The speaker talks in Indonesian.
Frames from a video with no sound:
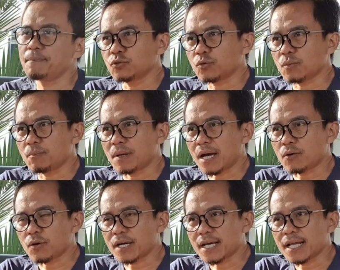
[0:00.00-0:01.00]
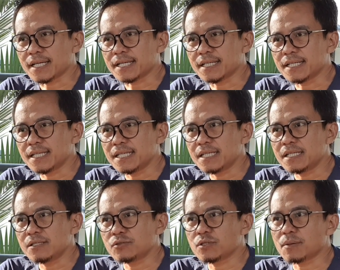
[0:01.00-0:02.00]
Untuk melakukan hal
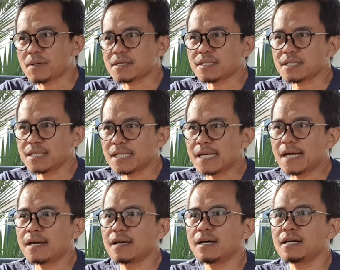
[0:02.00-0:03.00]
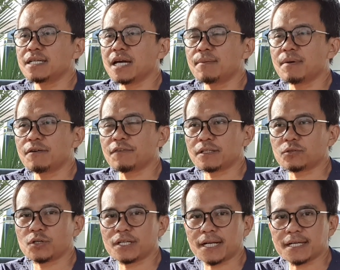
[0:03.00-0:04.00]
ini sudah pasti eh, Yamaha
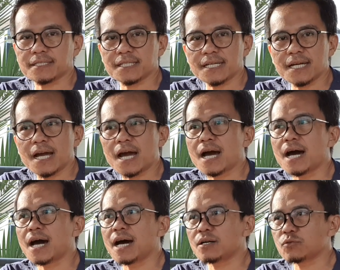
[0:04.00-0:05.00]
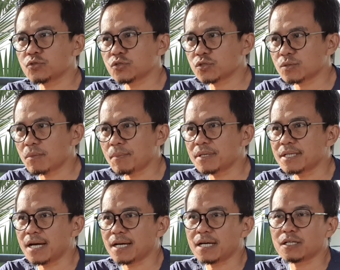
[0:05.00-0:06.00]
Factory Racing harus
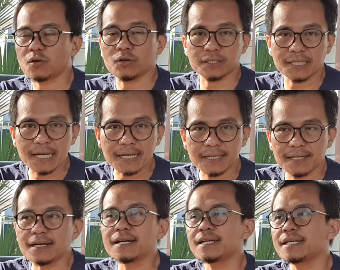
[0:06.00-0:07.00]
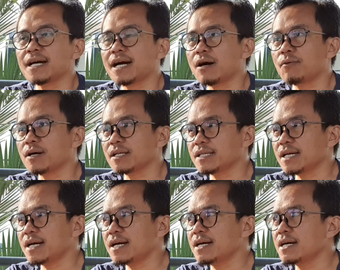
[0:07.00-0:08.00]
memindahkan kontrak ya yang
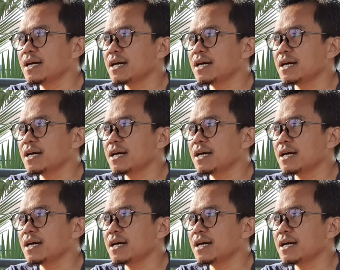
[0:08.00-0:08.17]
awalnya